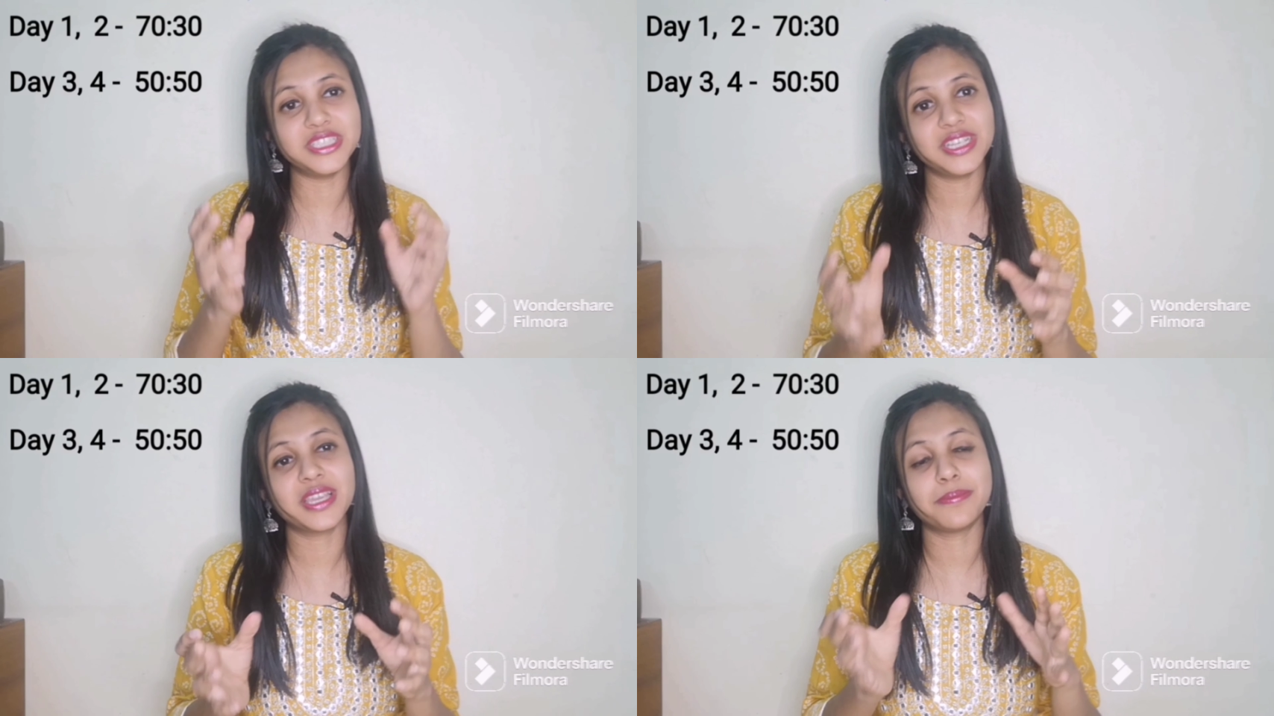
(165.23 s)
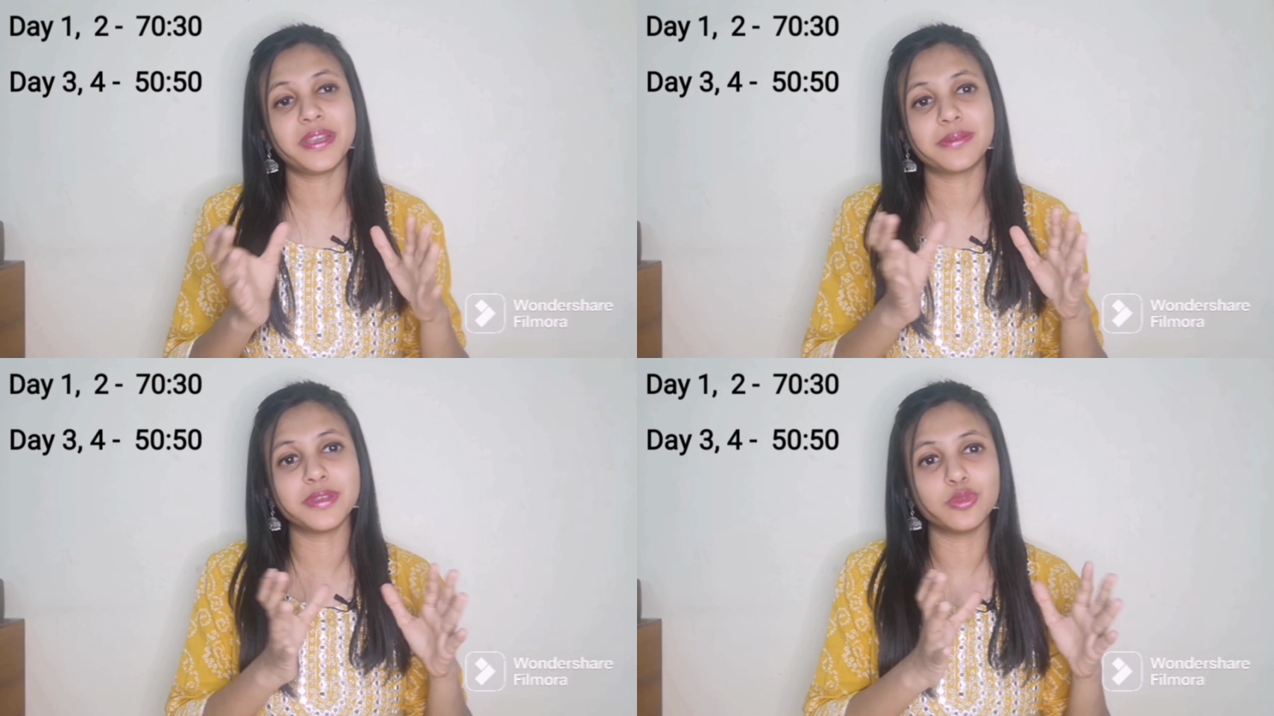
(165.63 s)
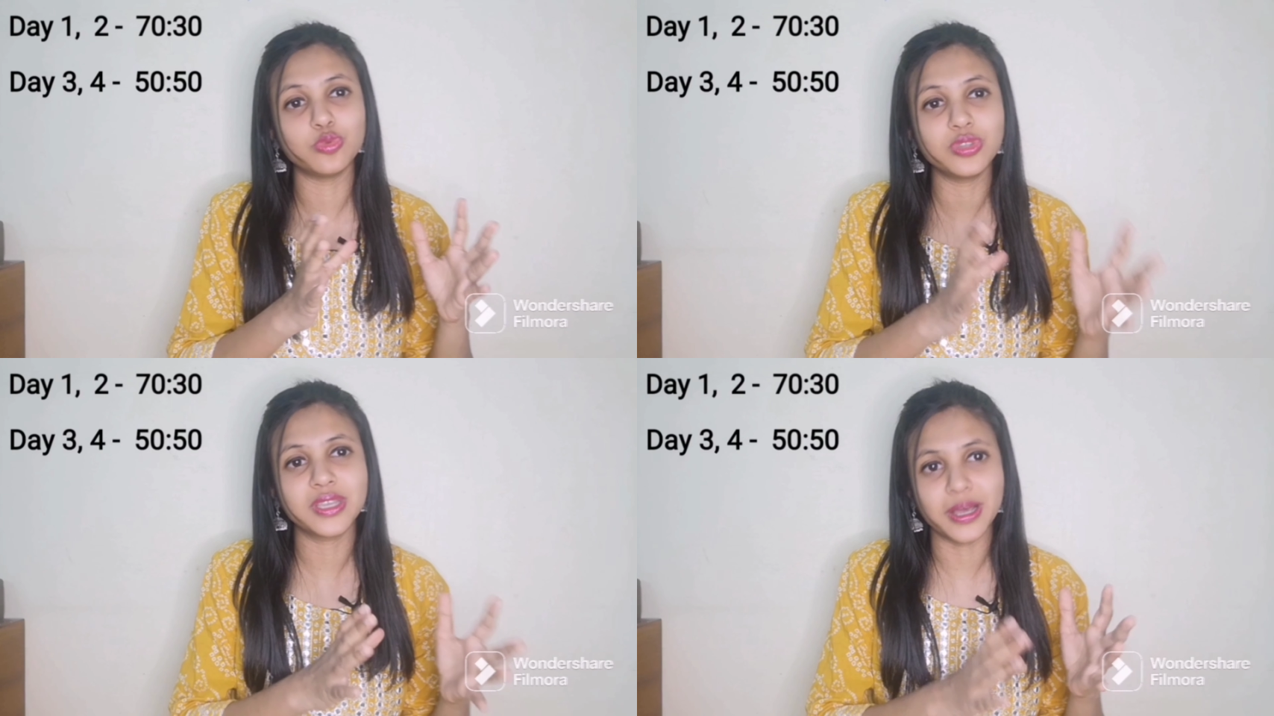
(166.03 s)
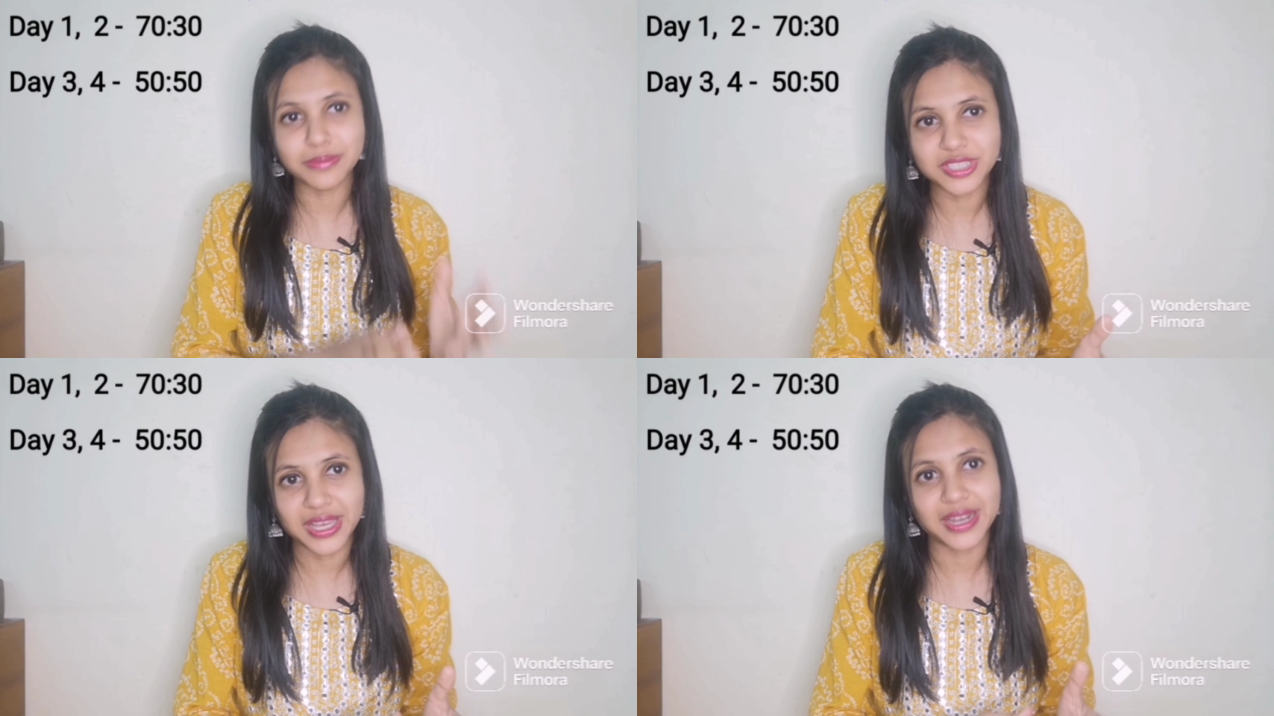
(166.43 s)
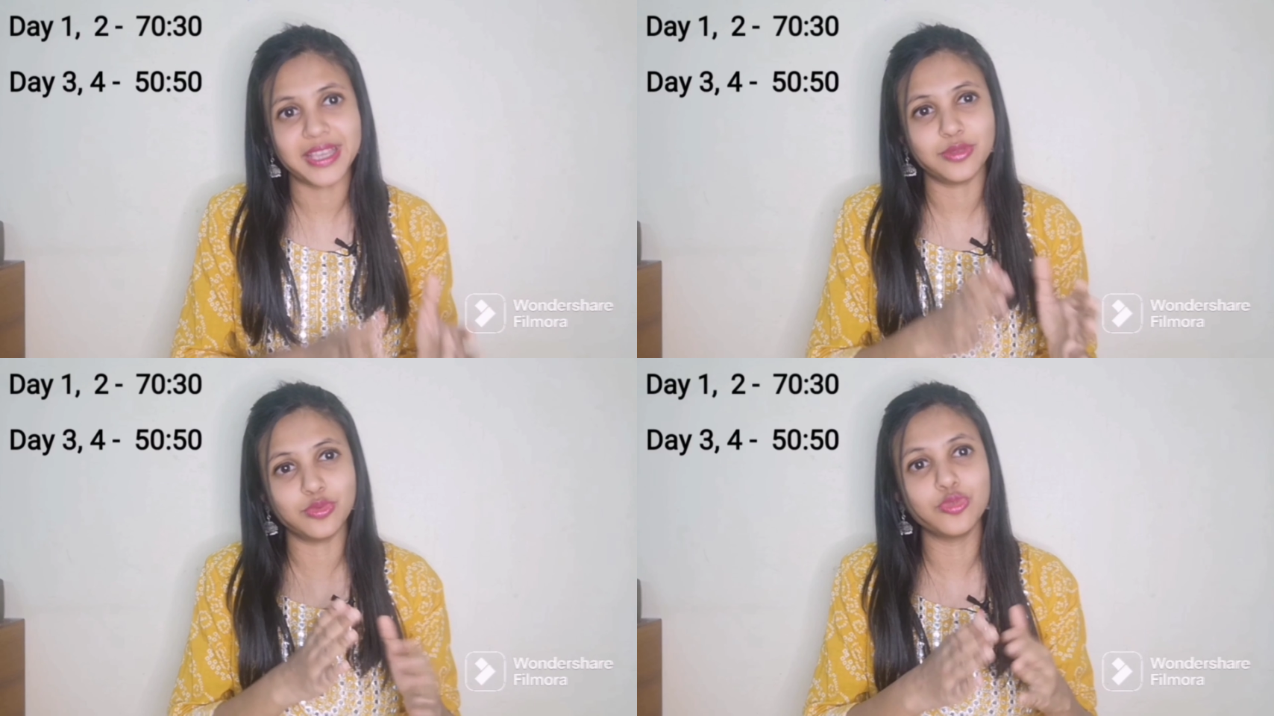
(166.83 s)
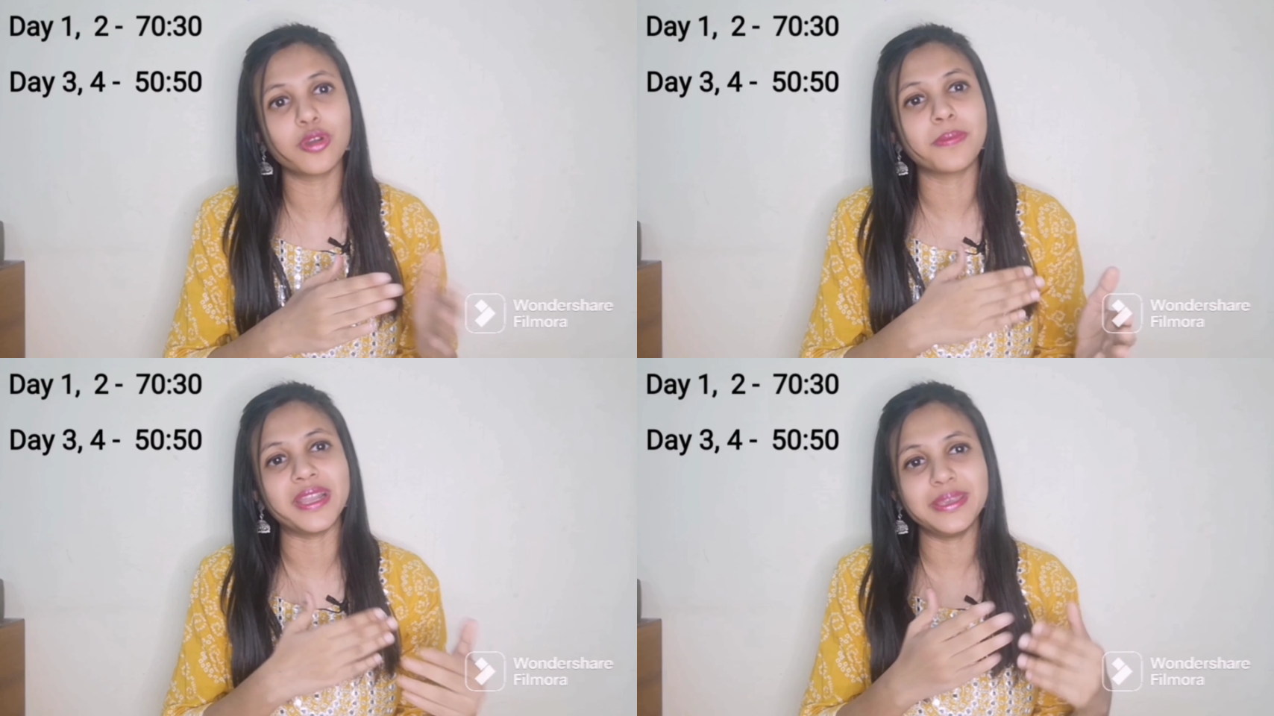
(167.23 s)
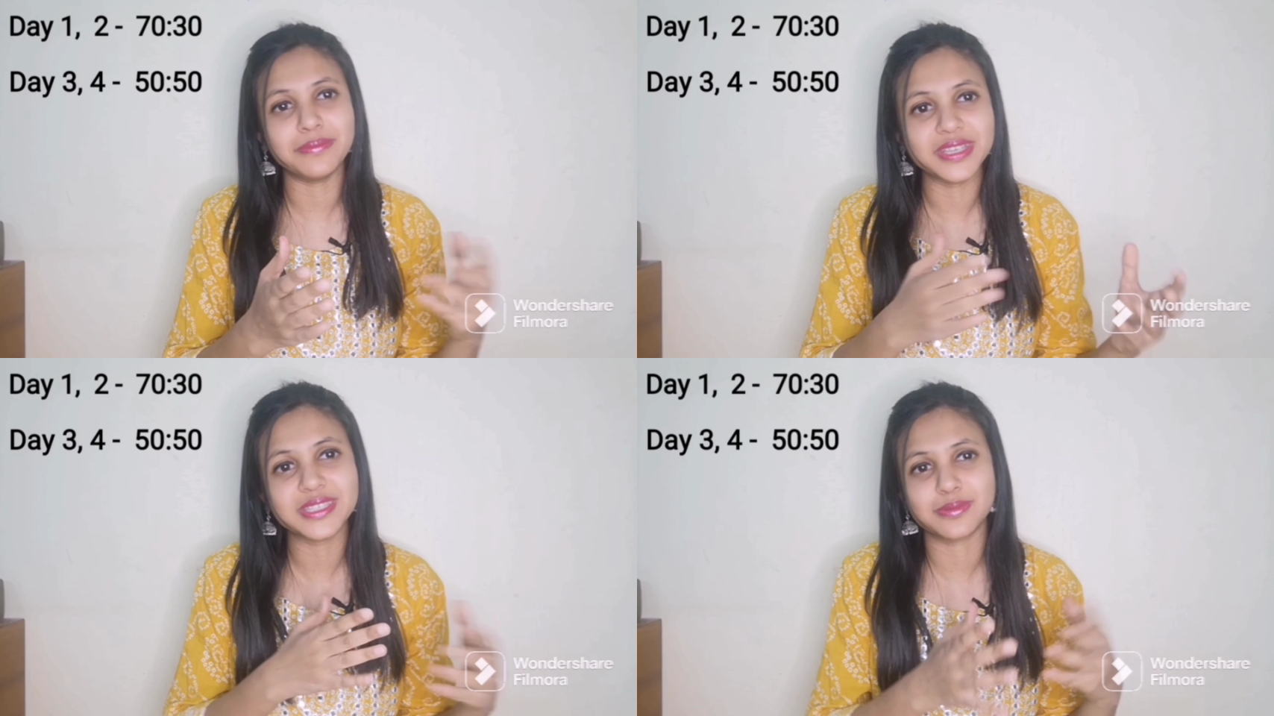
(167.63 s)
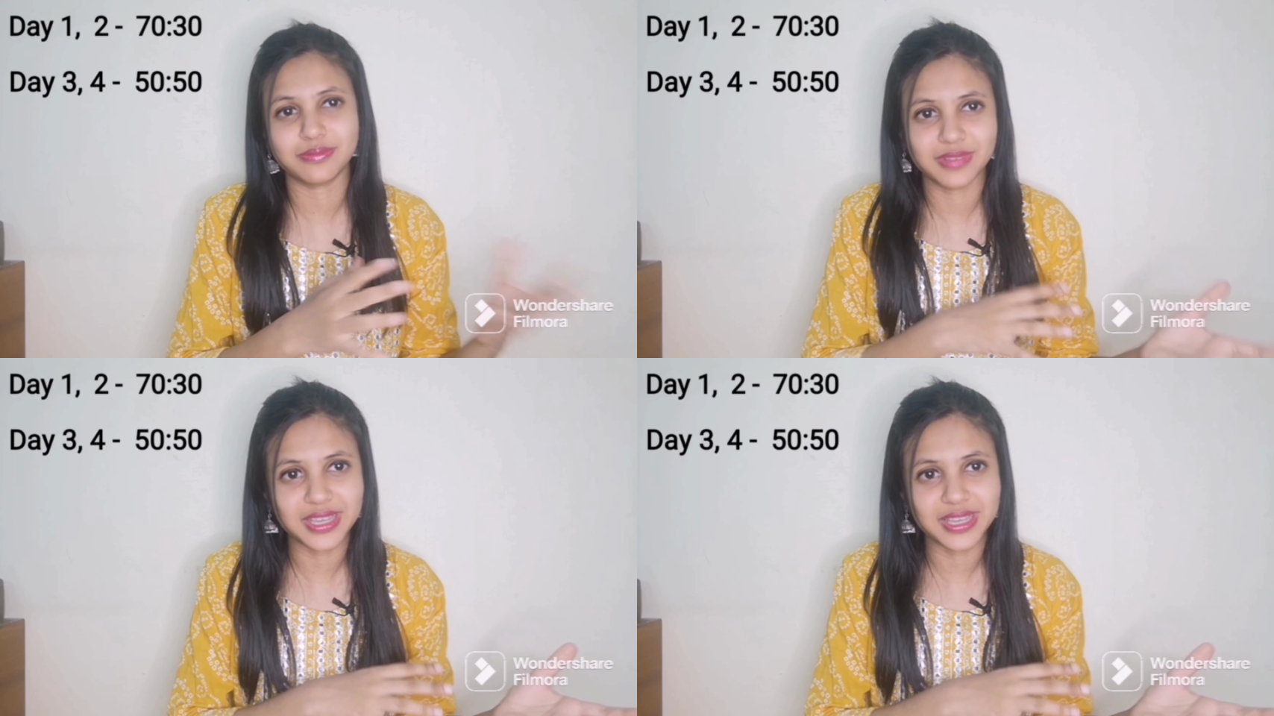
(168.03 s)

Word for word: uh, बच्चे के पेट में दूध कम जा रहा है दूध और पानी मिक्स